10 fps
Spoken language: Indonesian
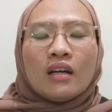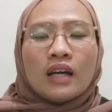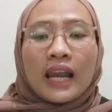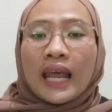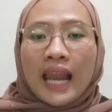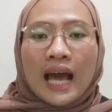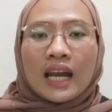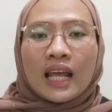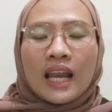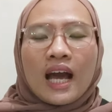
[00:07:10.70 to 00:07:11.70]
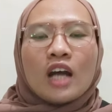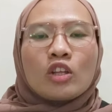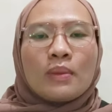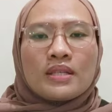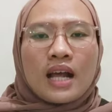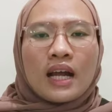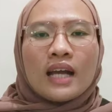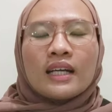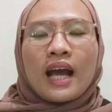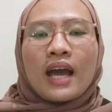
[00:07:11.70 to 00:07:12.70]
Eh, lelang-lelang atau
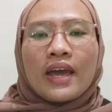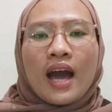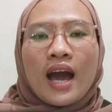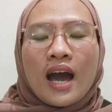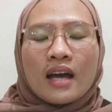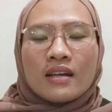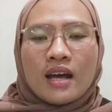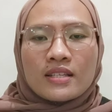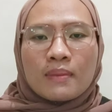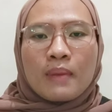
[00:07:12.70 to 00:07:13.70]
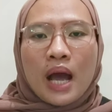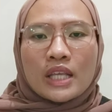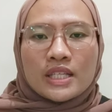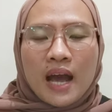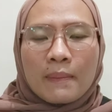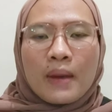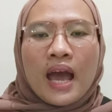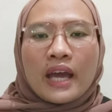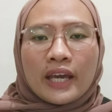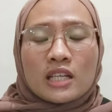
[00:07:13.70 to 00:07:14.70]
misalkan kayak ada semacam
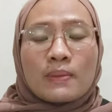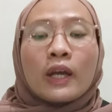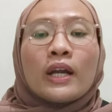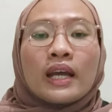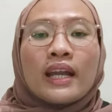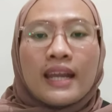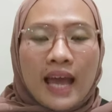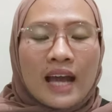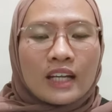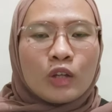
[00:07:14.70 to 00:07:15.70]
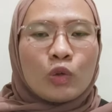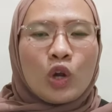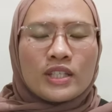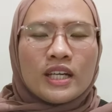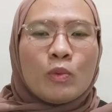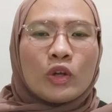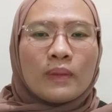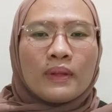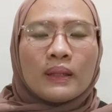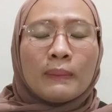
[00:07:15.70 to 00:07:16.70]
cashback gede-gedean gitu loh. Jadi buat
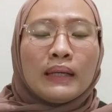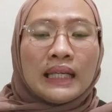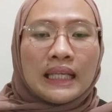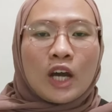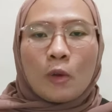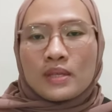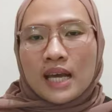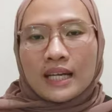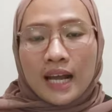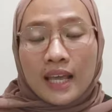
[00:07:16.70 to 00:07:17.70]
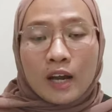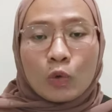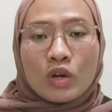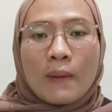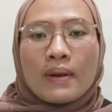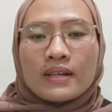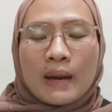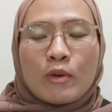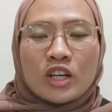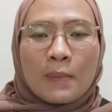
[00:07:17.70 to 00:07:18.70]
teman-teman nih kalau misalkan kalian udah
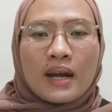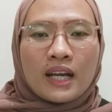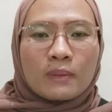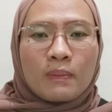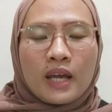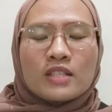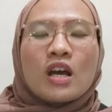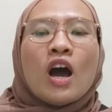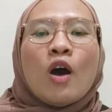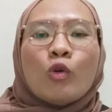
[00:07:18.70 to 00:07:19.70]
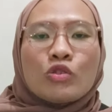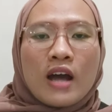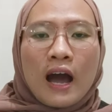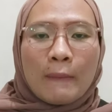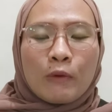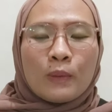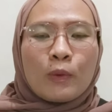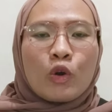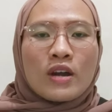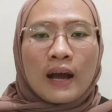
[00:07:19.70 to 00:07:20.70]
bergabung di marketplace, udah upload
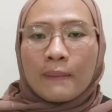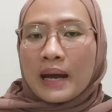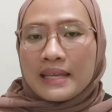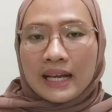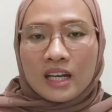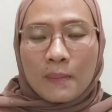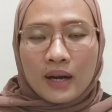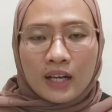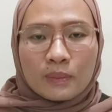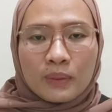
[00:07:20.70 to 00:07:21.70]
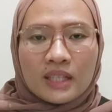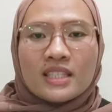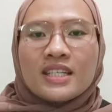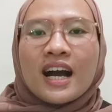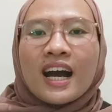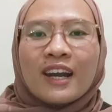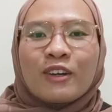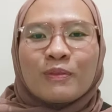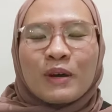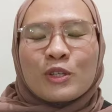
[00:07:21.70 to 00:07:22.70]
produk banyak di marketplace, jangan
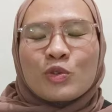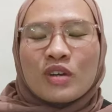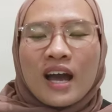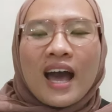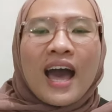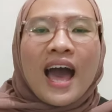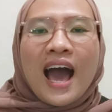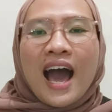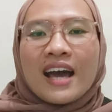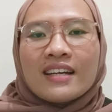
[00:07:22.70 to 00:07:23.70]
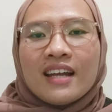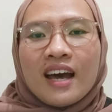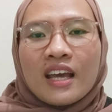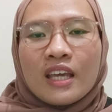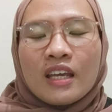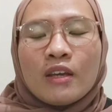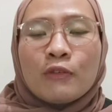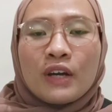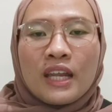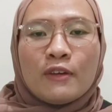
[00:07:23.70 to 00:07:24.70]
lupa juga ada
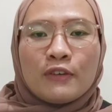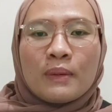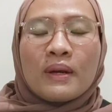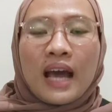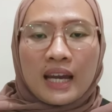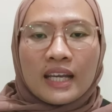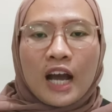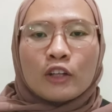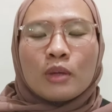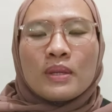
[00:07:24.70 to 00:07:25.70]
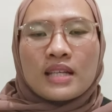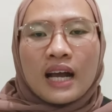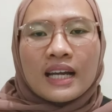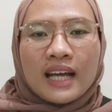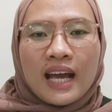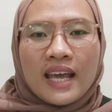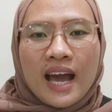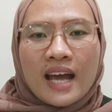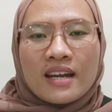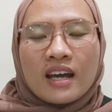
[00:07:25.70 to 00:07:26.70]
event-event menarik atau misalkan
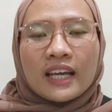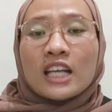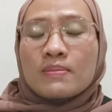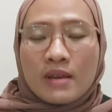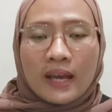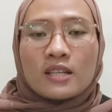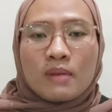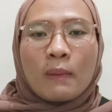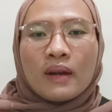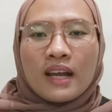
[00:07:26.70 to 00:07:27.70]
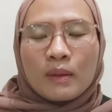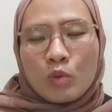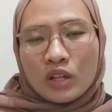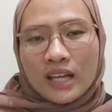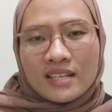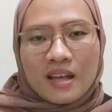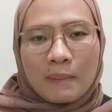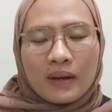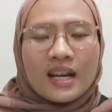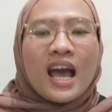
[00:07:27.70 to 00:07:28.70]
kayak ada cashback cashback menarik buat
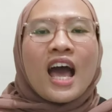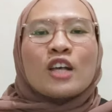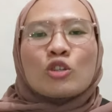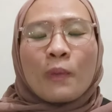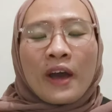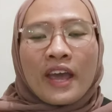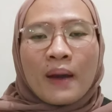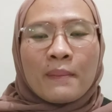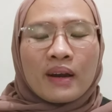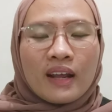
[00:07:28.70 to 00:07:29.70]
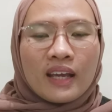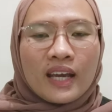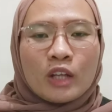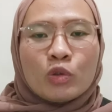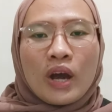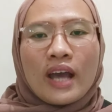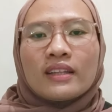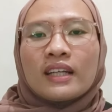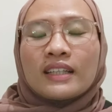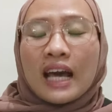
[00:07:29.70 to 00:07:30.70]
customer supaya mereka tuh
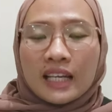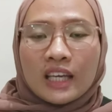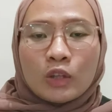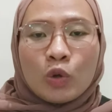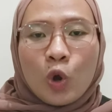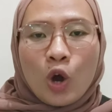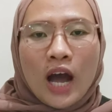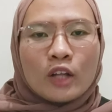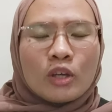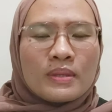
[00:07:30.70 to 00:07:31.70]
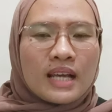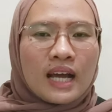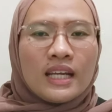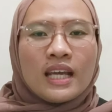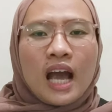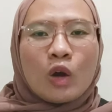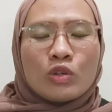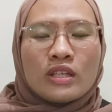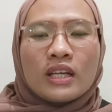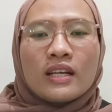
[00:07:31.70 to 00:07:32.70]
kayak tertarik gitu loh atau misalkan nih
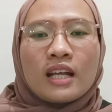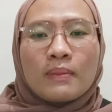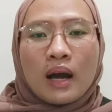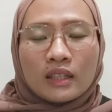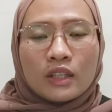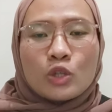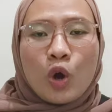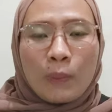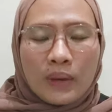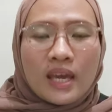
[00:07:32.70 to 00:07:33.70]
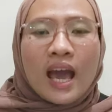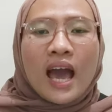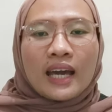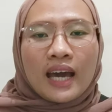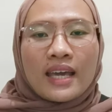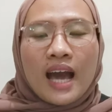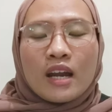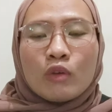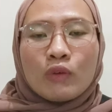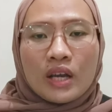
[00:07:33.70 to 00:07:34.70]
aku sering lihat banget di Shopee
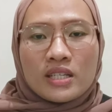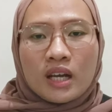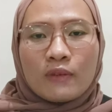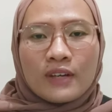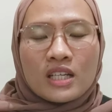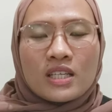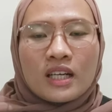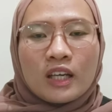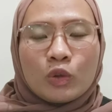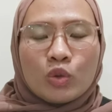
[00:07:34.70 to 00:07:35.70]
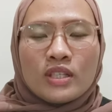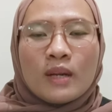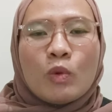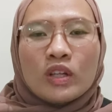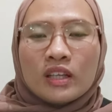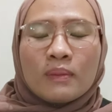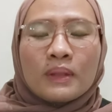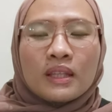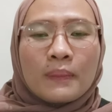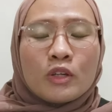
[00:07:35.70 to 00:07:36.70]
kayak ada flash sale flash sale gitu jadi buat
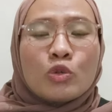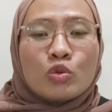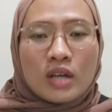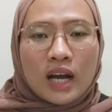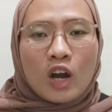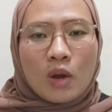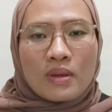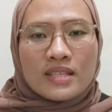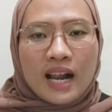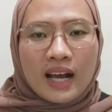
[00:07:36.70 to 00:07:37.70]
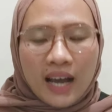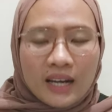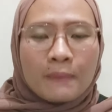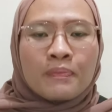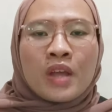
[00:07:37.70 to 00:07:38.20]
teman-teman juga kalau misalkan